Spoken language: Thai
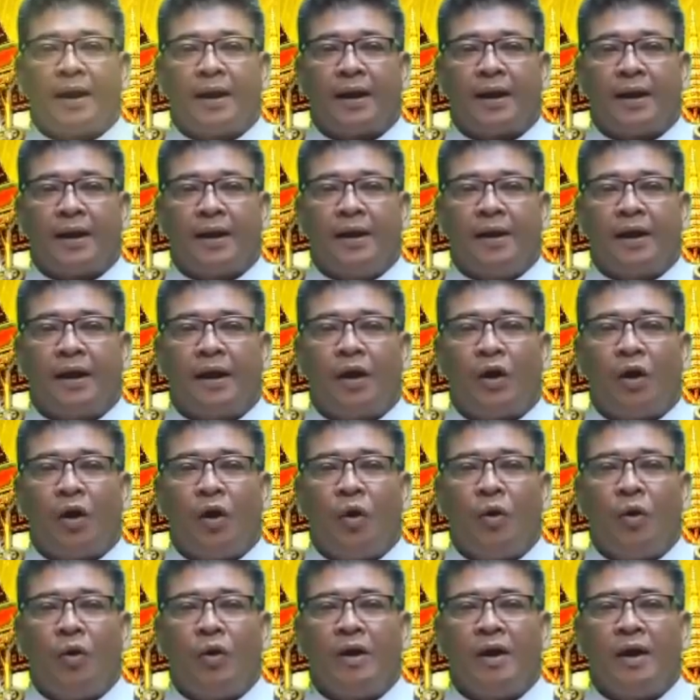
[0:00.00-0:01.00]
กลึก
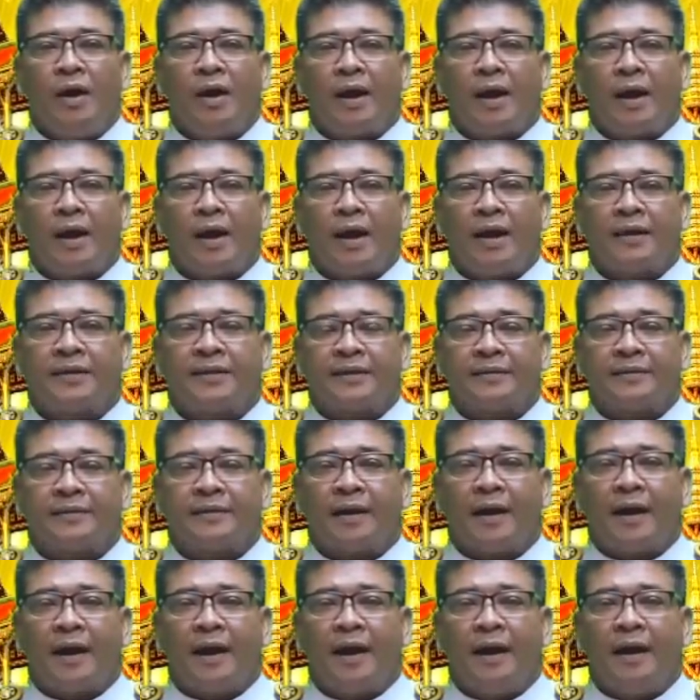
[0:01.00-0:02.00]
ข้องกษัต
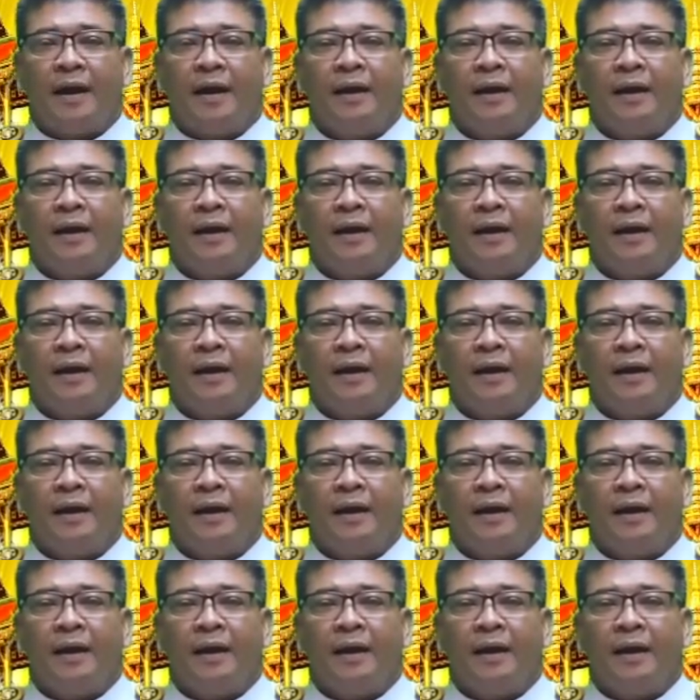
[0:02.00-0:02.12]
รา